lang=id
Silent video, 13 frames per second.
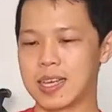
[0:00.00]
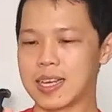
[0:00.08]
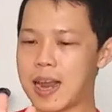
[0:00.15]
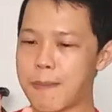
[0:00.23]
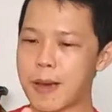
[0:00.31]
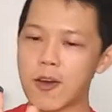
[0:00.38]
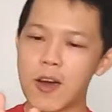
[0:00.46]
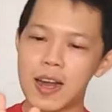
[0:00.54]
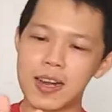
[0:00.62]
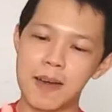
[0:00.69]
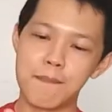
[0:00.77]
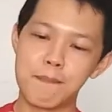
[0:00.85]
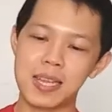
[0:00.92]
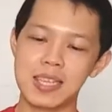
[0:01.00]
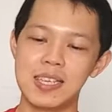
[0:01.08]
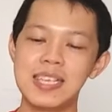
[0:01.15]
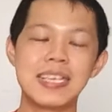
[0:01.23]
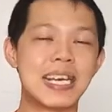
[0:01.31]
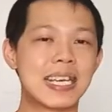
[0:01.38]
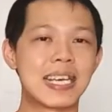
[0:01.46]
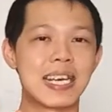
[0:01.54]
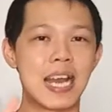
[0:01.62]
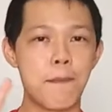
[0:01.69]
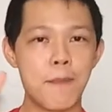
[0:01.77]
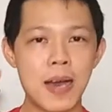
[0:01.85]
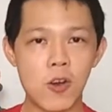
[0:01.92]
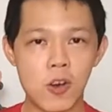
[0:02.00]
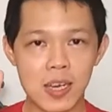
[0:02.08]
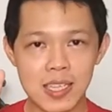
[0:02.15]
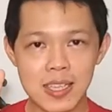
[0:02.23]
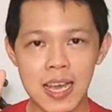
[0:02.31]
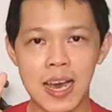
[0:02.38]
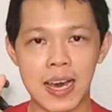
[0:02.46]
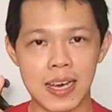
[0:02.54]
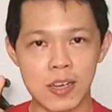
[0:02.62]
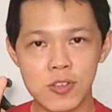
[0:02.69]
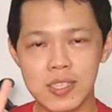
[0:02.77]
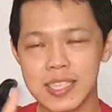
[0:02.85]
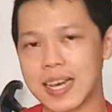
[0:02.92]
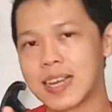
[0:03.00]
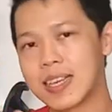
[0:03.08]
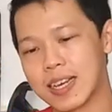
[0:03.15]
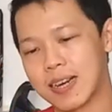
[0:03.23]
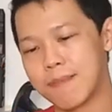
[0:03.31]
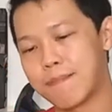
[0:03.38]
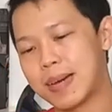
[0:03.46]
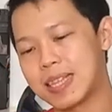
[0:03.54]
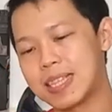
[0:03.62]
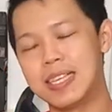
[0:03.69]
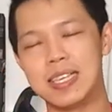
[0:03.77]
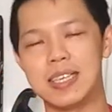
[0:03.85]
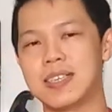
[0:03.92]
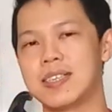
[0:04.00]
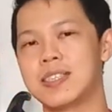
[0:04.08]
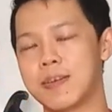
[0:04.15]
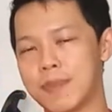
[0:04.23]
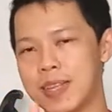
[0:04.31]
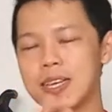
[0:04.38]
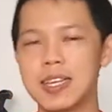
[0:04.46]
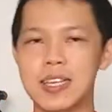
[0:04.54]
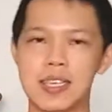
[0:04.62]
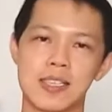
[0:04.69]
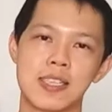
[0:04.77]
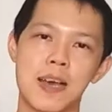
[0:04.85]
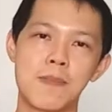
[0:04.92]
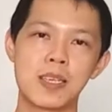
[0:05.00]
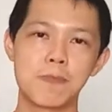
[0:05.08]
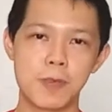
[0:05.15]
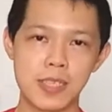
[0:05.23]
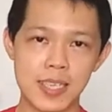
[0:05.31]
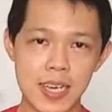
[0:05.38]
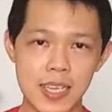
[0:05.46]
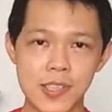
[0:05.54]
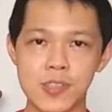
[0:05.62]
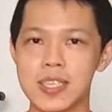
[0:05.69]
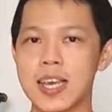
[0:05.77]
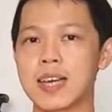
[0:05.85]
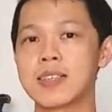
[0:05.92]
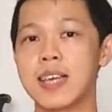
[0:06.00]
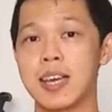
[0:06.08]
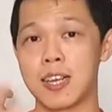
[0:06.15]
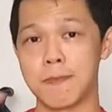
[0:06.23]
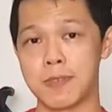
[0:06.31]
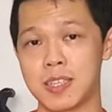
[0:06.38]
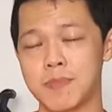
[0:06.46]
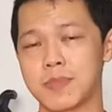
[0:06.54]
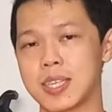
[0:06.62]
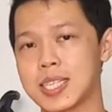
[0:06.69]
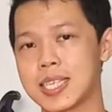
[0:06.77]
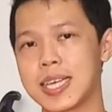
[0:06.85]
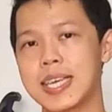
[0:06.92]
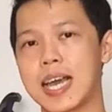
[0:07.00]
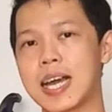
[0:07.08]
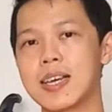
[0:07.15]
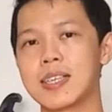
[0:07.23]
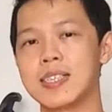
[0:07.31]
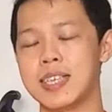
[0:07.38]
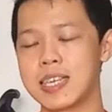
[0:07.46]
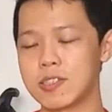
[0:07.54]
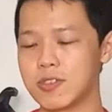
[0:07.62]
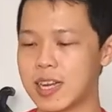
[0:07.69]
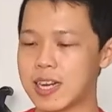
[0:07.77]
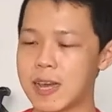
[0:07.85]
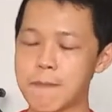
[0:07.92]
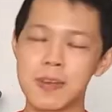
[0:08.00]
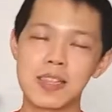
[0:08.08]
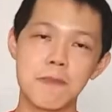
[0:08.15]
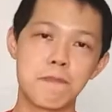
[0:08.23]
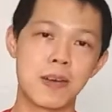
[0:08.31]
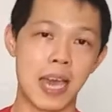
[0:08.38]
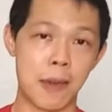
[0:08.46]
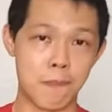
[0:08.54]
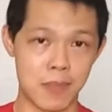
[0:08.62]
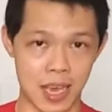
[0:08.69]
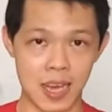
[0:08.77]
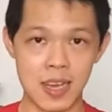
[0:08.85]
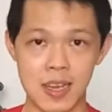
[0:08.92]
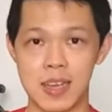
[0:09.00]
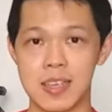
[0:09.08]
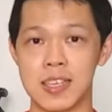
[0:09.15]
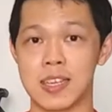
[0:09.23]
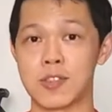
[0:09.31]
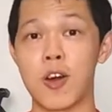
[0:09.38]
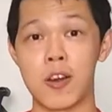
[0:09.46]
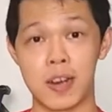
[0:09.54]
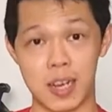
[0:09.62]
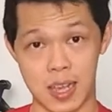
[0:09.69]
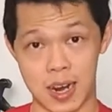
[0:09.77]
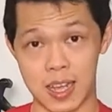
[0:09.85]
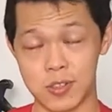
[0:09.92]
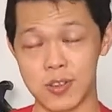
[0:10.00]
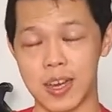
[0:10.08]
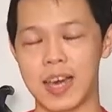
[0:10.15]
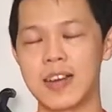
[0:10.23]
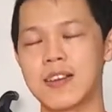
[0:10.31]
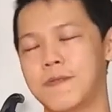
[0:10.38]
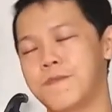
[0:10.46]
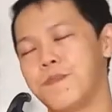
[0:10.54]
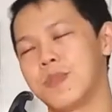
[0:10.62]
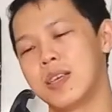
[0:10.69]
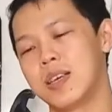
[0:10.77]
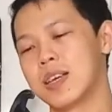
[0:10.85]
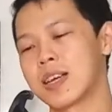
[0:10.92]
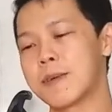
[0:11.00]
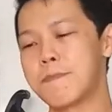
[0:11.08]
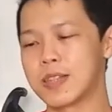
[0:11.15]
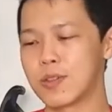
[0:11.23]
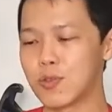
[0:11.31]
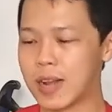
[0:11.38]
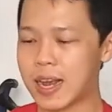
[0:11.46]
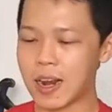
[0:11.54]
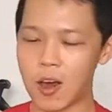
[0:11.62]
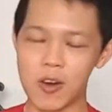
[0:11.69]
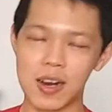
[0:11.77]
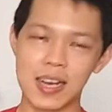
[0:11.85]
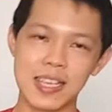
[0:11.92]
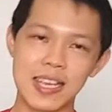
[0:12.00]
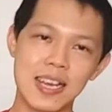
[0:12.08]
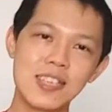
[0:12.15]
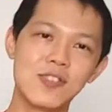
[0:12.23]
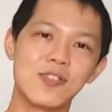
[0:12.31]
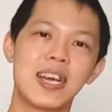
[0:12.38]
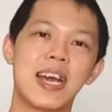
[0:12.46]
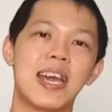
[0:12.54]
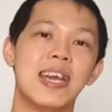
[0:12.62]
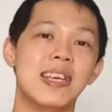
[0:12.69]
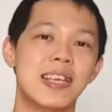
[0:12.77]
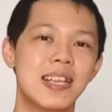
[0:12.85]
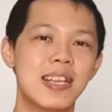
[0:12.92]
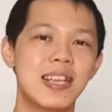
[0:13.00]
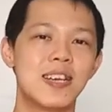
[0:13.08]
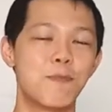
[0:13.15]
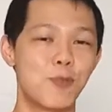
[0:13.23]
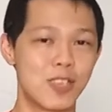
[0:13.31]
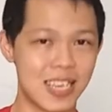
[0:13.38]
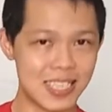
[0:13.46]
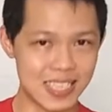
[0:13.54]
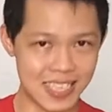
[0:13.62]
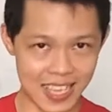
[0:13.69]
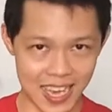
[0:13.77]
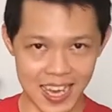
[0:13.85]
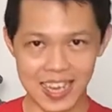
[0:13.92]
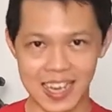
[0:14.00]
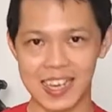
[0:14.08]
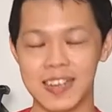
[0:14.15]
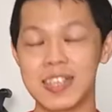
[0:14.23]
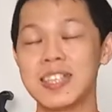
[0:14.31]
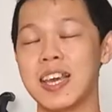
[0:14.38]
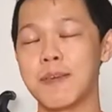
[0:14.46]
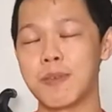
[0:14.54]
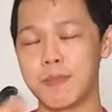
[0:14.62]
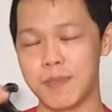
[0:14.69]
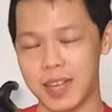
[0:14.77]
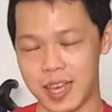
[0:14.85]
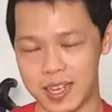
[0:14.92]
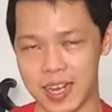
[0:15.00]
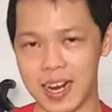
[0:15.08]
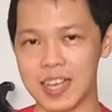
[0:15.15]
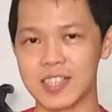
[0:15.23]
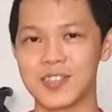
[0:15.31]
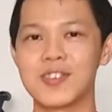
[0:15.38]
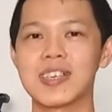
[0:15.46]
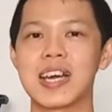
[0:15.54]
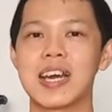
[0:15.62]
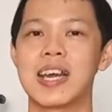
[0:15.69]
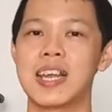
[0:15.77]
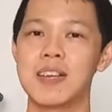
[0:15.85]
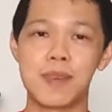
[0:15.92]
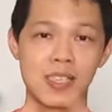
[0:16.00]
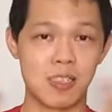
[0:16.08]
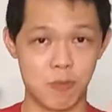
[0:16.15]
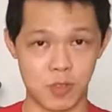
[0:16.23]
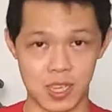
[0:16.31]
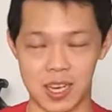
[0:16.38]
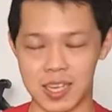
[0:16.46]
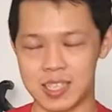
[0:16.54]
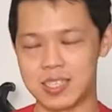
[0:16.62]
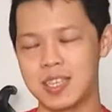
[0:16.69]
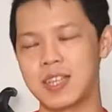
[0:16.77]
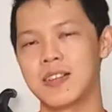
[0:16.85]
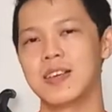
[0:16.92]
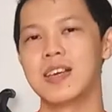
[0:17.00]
kenapa kok ada empat ini dan kenapa kok kita harus cari keempat ini? Jawabannya gini, sama seperti kasus yang dihadapi tim saya, dia sudah dapat tipe M-nya, yaitu ownernya langsung kan, Kebetulan ownernya ini juga handle purchasingnya, dia pembeliannya langsung karena ini masih perusahaan kecil.